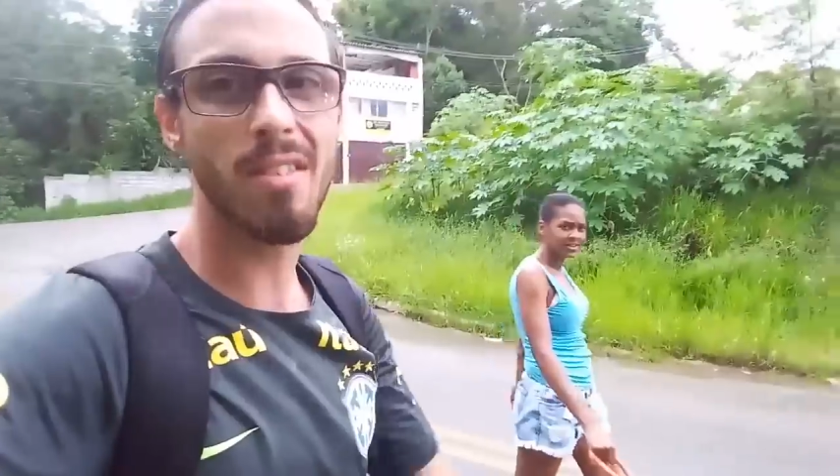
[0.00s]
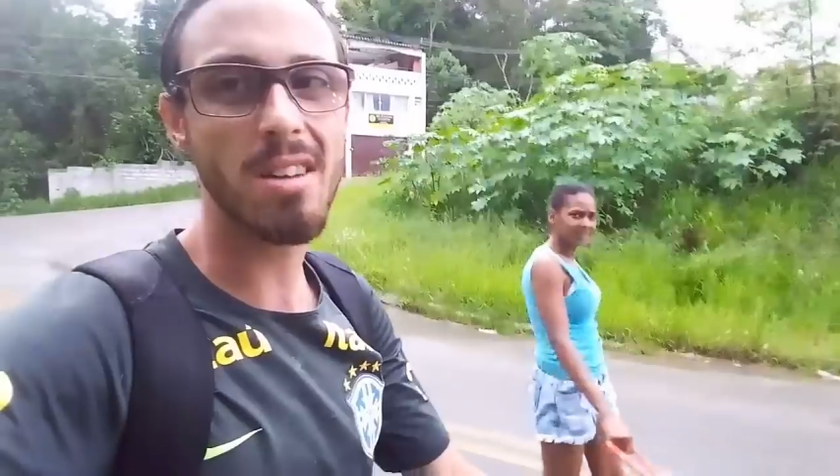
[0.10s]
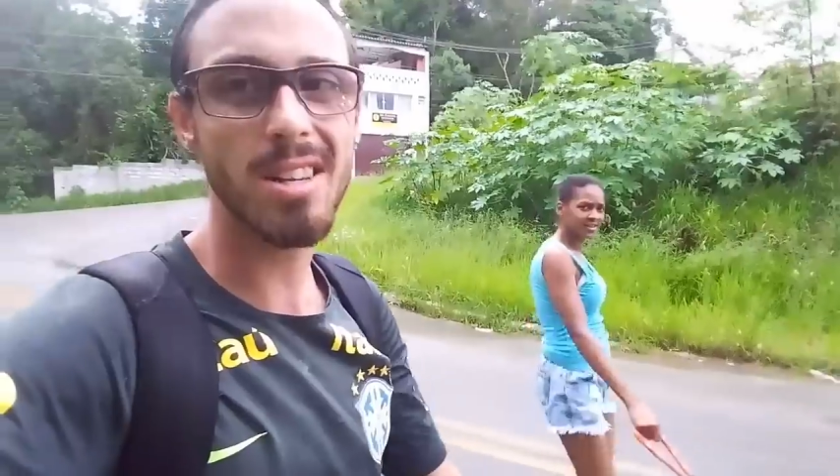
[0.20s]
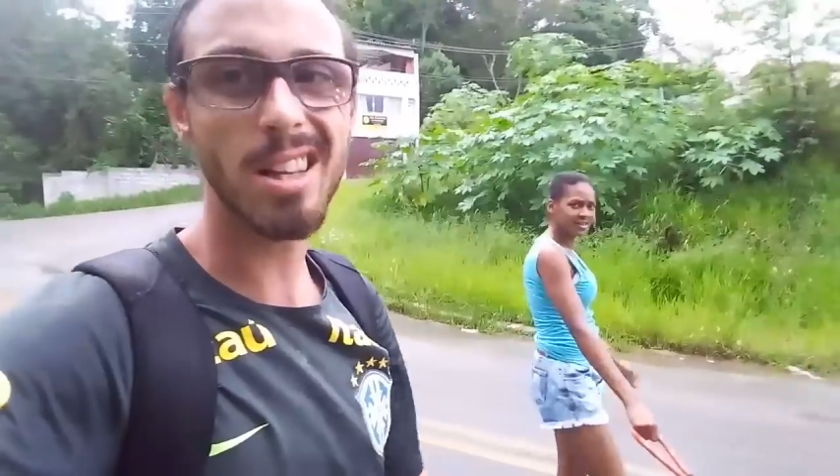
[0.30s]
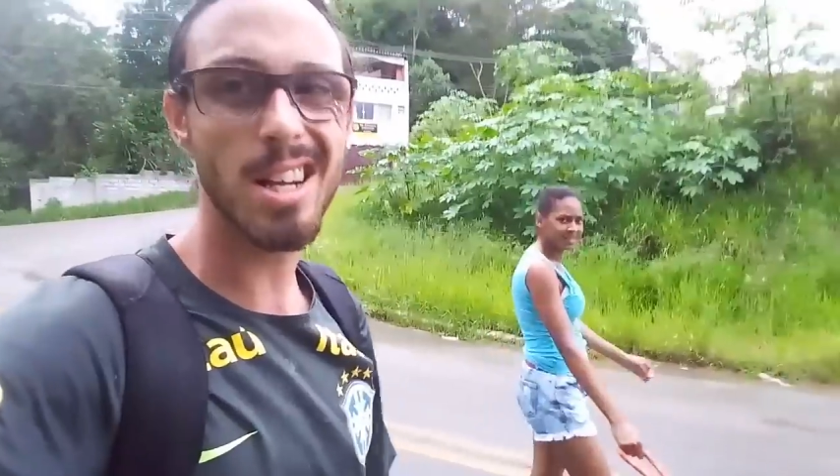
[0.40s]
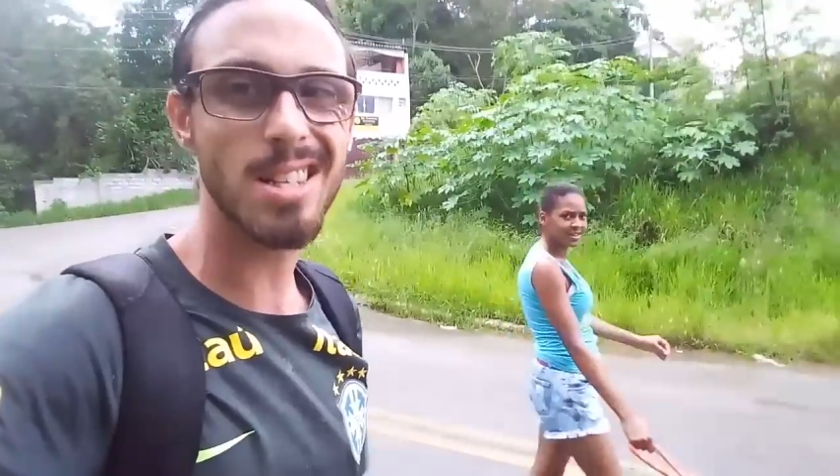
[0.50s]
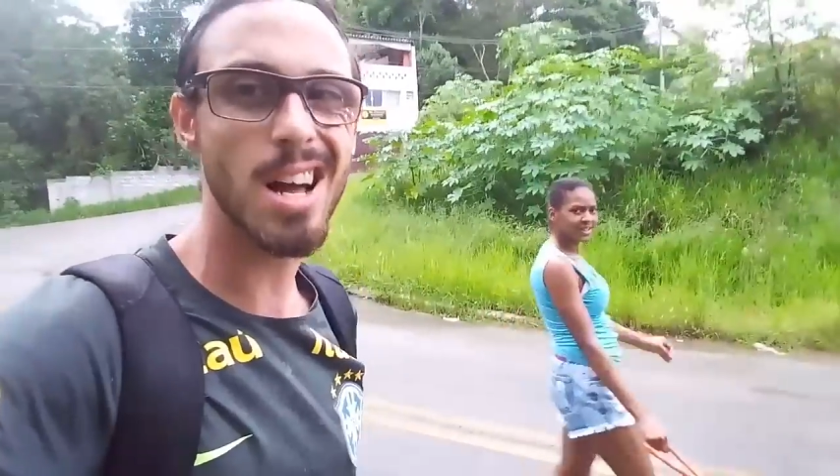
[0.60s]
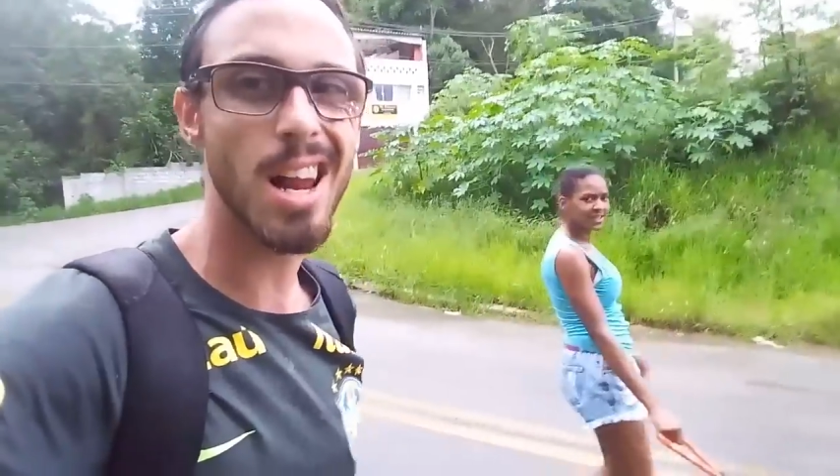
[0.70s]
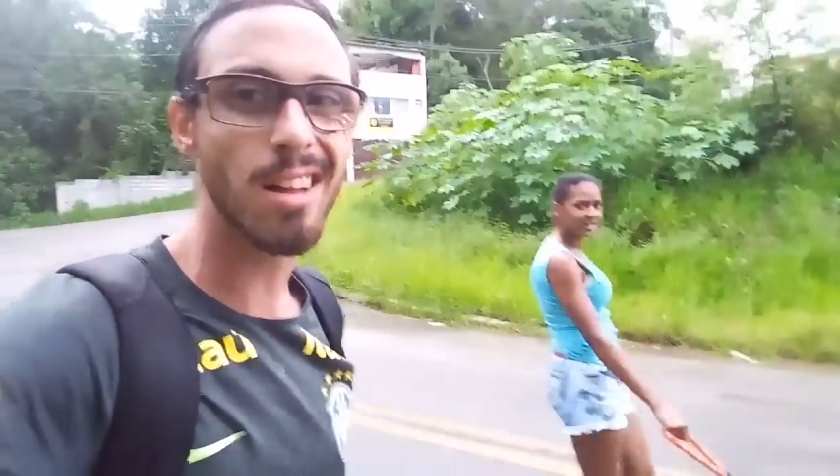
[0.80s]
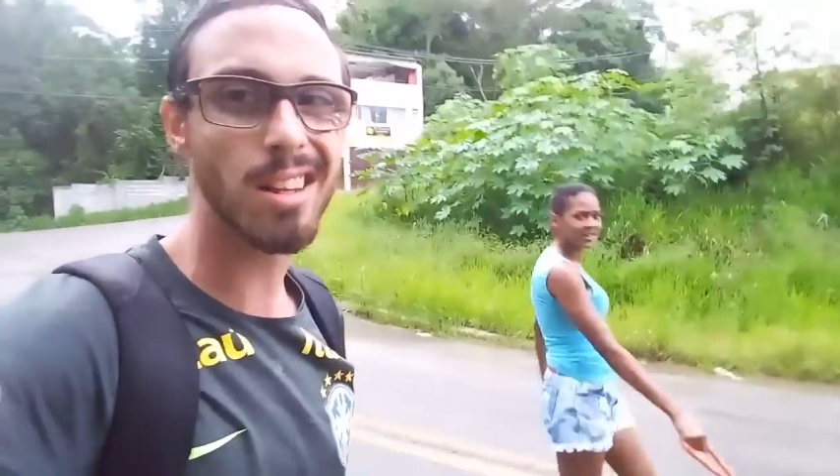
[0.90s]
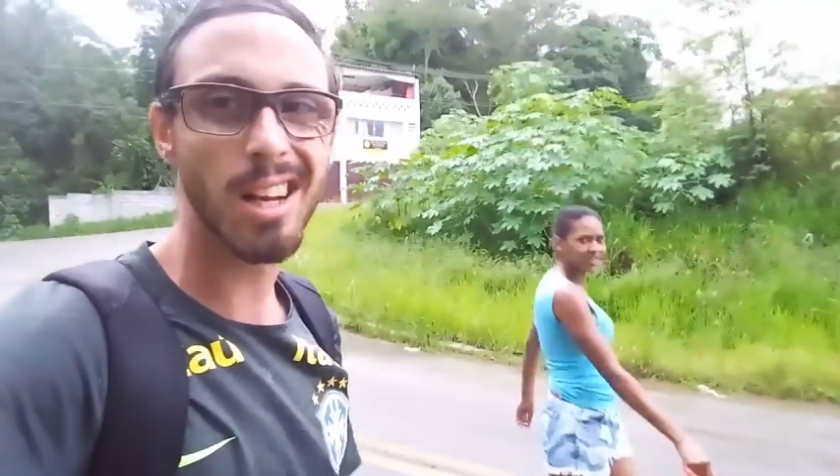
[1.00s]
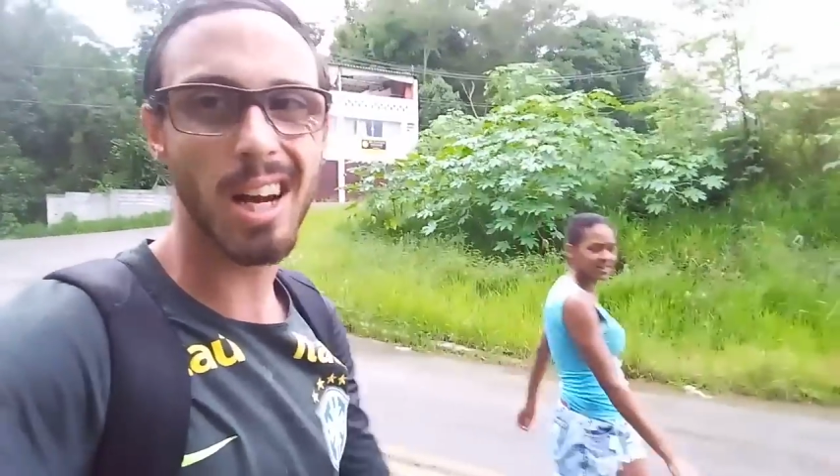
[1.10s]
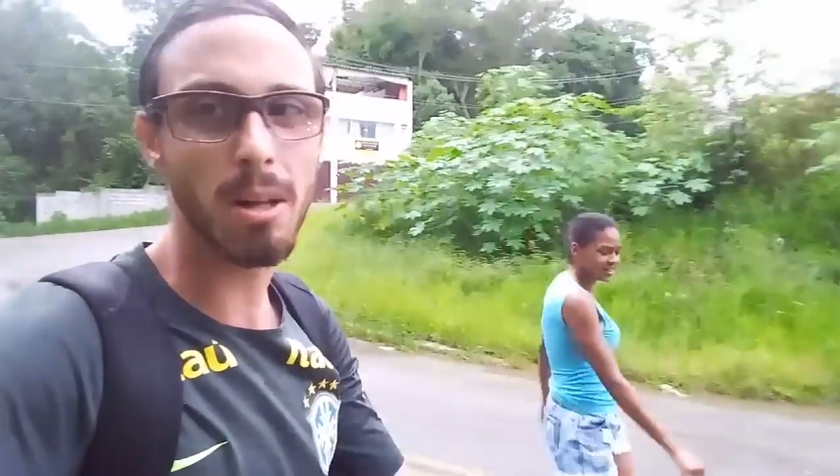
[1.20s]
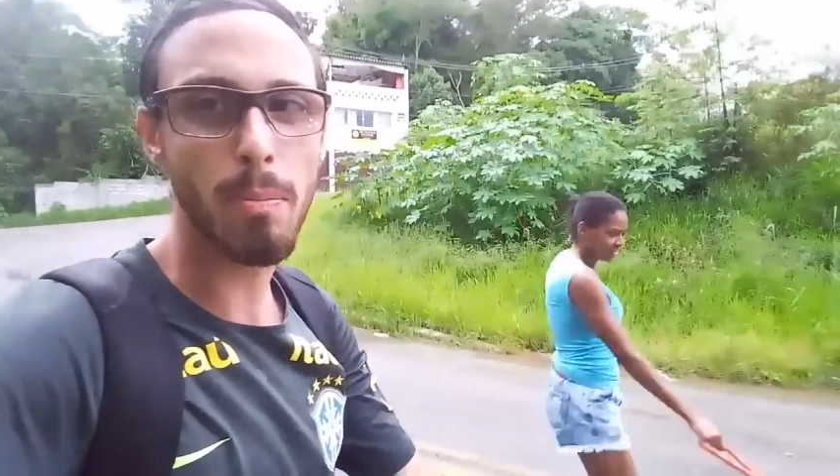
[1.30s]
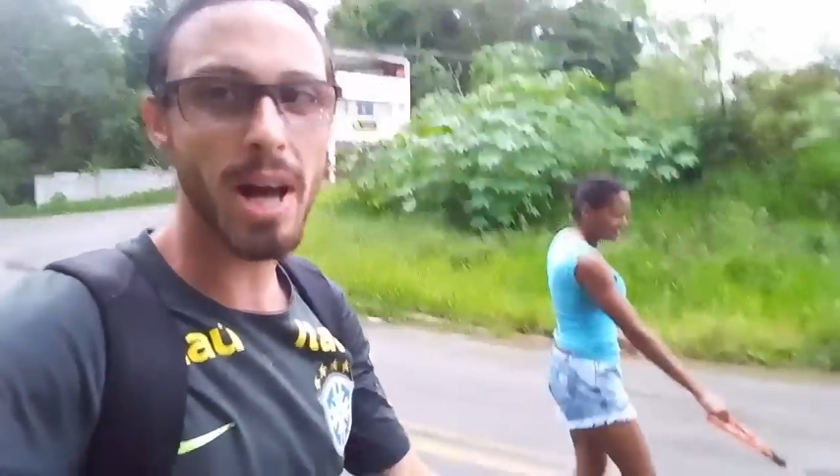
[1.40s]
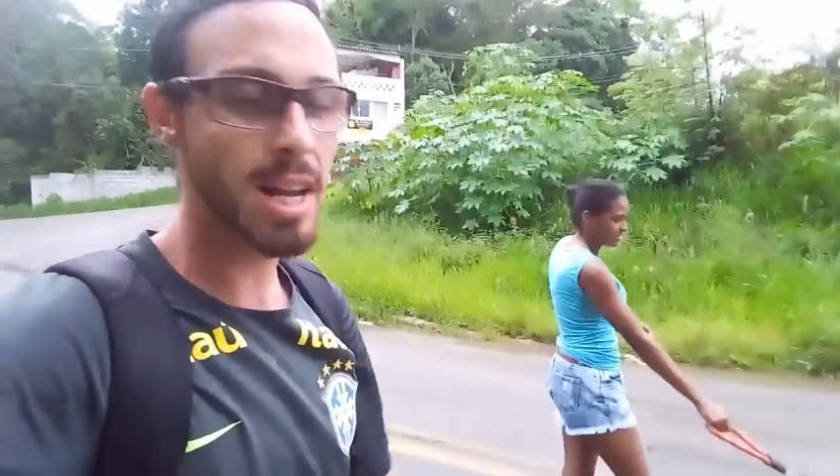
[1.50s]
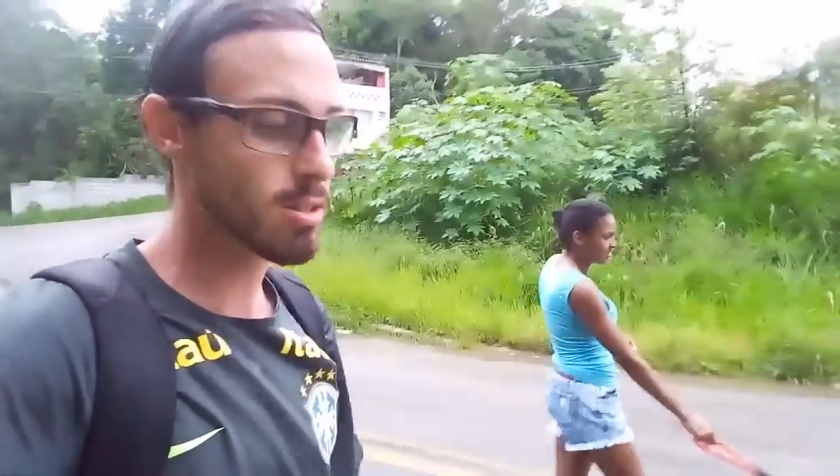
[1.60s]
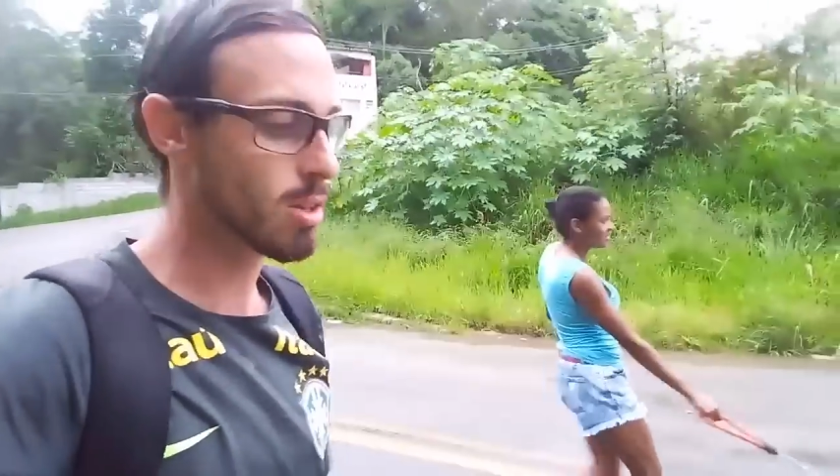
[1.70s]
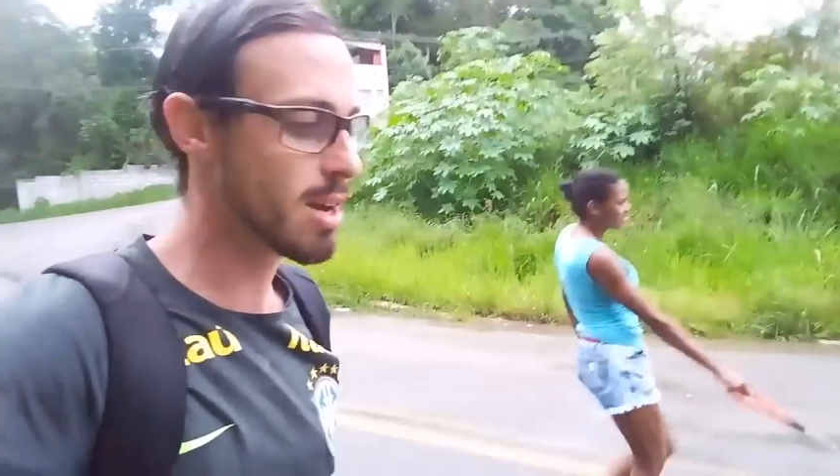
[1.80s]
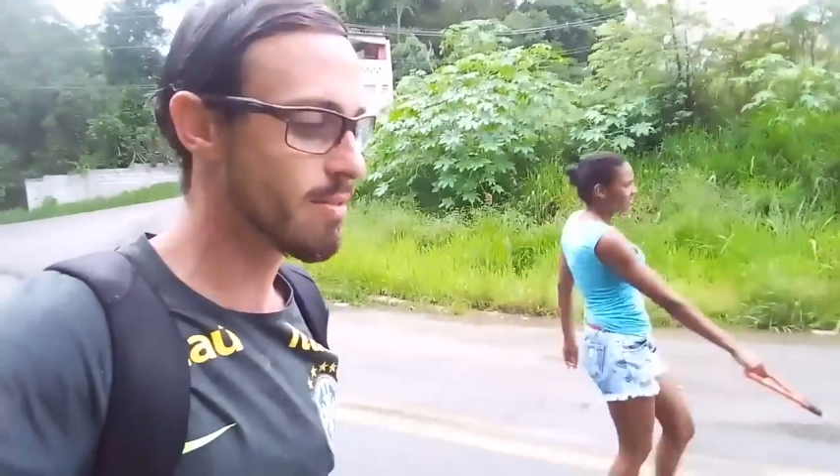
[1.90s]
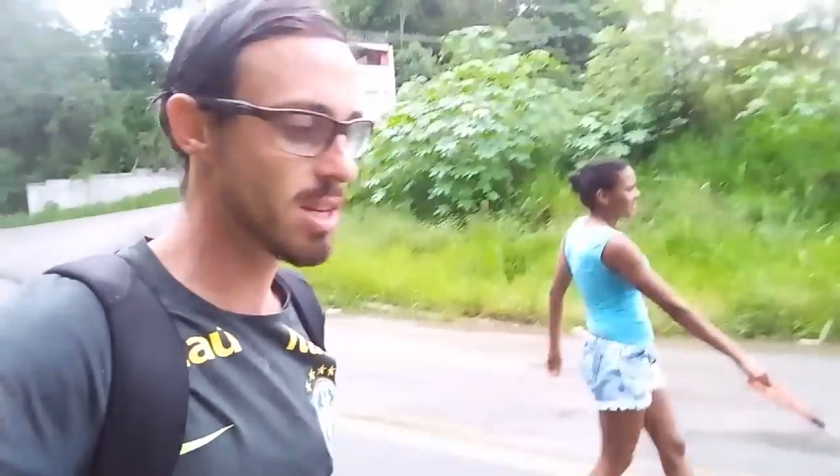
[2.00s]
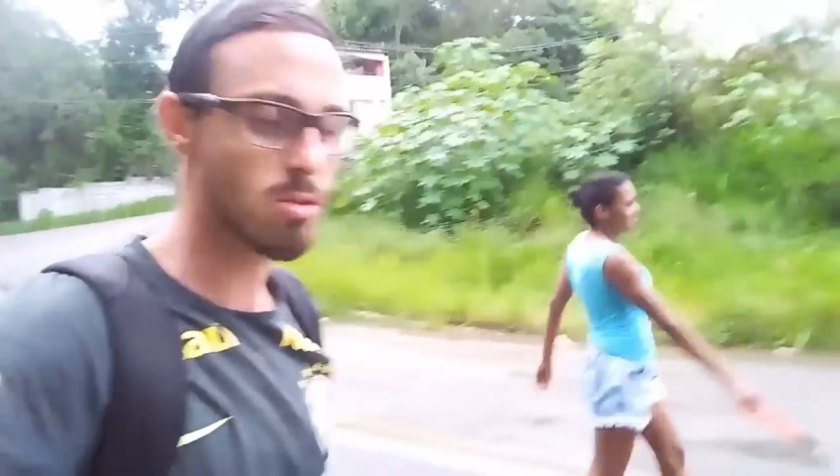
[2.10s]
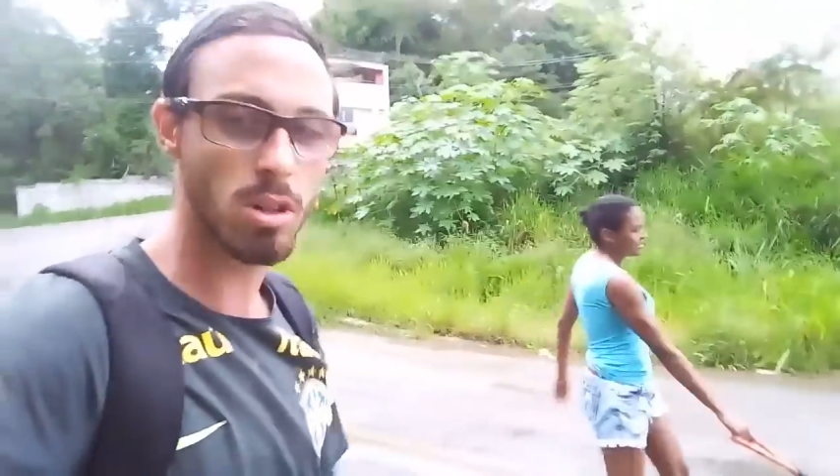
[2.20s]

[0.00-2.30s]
Vários atrasalados, tá ligado? Aparece toda vez.